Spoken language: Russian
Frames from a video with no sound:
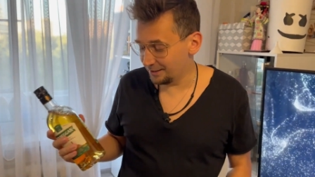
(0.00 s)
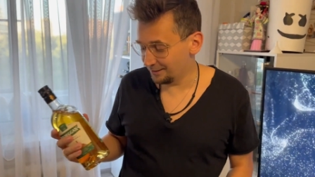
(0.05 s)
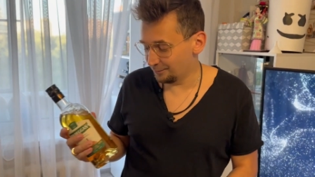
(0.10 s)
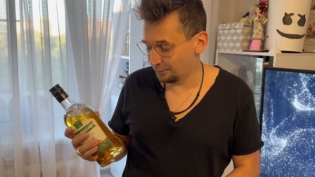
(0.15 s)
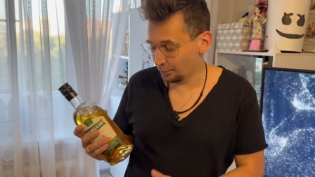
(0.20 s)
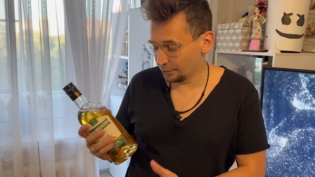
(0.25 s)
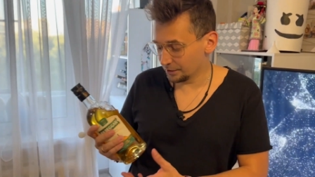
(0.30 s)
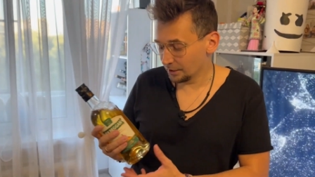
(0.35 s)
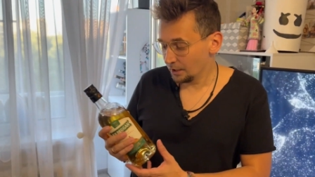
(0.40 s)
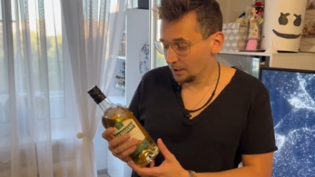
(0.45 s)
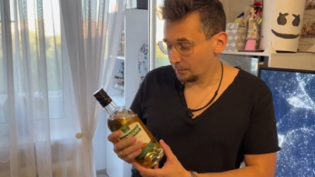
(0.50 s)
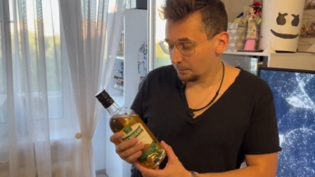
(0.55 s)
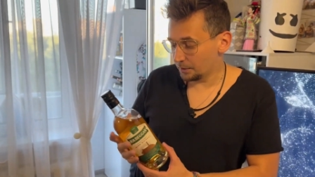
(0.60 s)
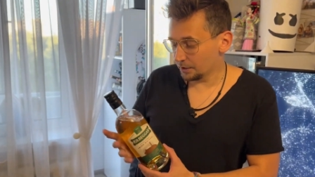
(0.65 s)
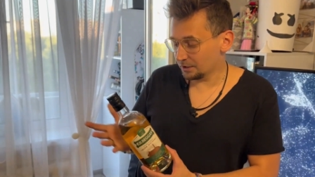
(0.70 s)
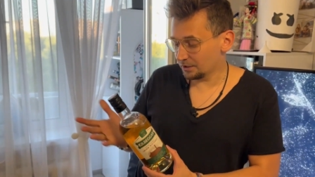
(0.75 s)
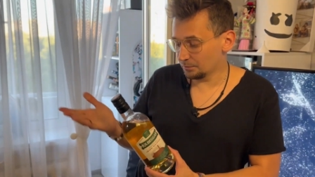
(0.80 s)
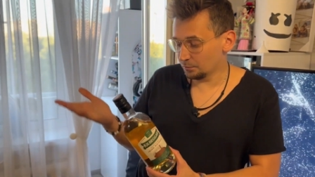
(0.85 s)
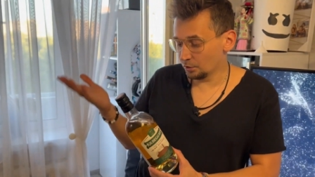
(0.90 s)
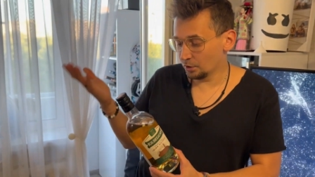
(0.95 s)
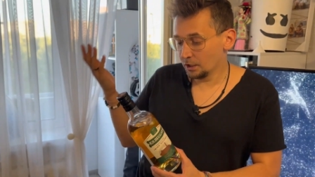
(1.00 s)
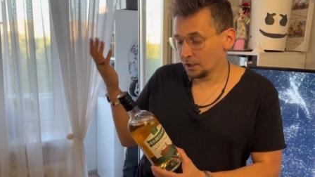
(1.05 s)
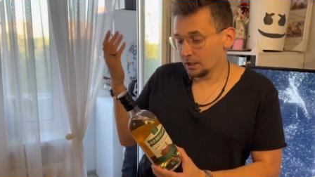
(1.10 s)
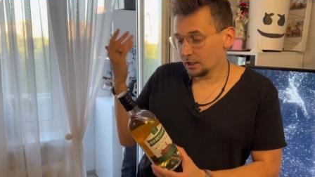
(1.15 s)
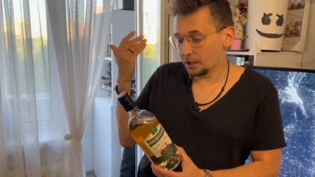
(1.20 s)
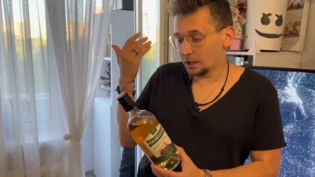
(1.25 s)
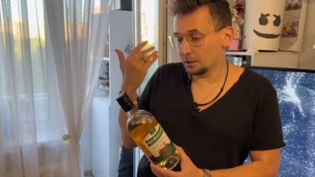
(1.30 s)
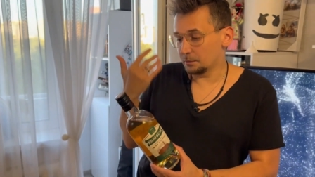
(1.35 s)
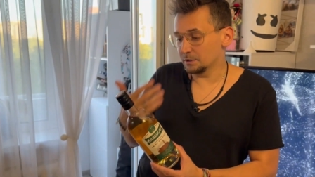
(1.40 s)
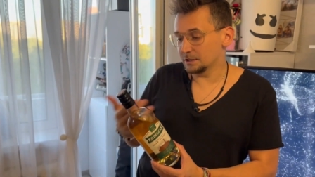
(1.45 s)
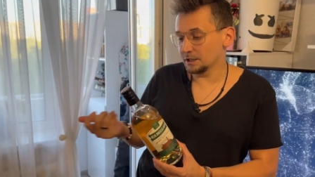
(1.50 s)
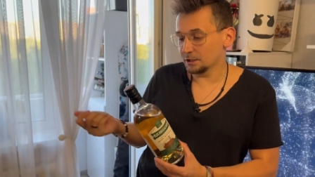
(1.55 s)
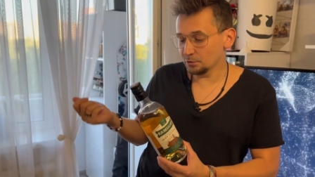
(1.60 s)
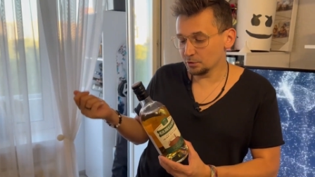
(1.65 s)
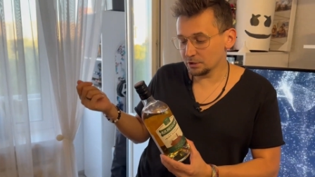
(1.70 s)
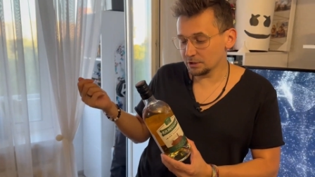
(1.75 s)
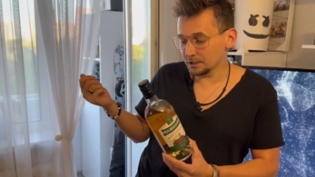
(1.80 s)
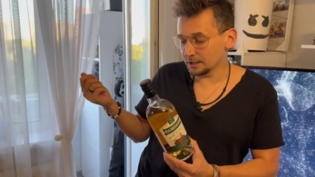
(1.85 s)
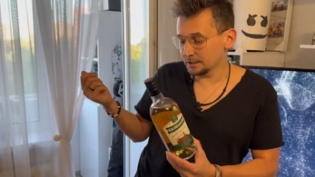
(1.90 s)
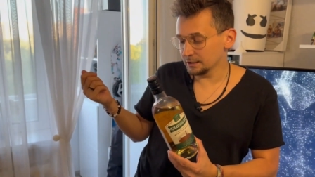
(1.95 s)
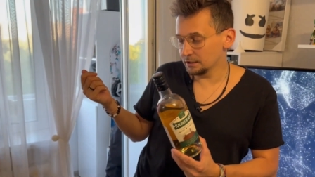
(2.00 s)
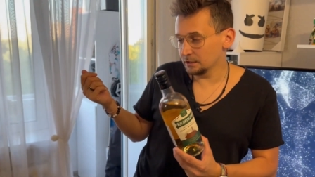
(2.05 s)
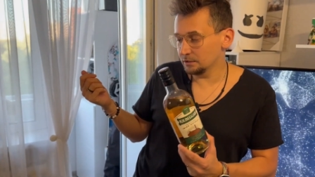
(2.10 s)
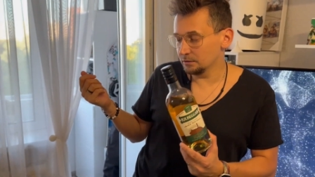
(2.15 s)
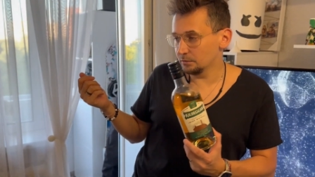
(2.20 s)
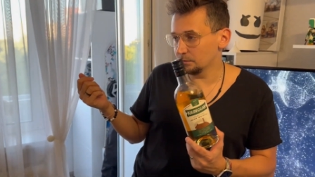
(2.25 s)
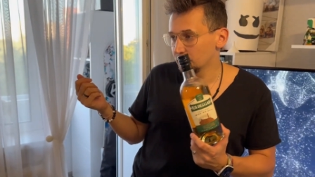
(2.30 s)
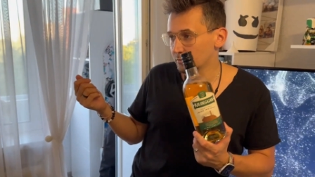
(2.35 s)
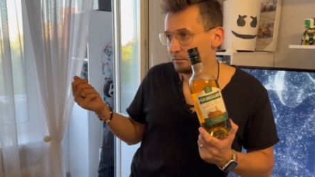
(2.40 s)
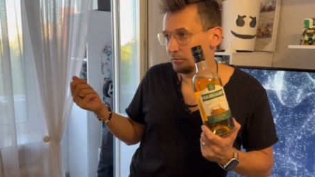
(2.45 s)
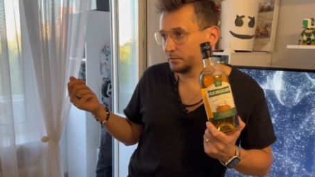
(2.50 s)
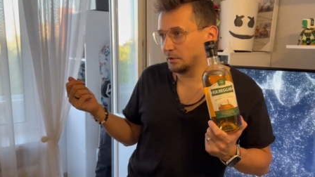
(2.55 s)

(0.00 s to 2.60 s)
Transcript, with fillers: Вот. Поэтому, как бы, с одной стороны,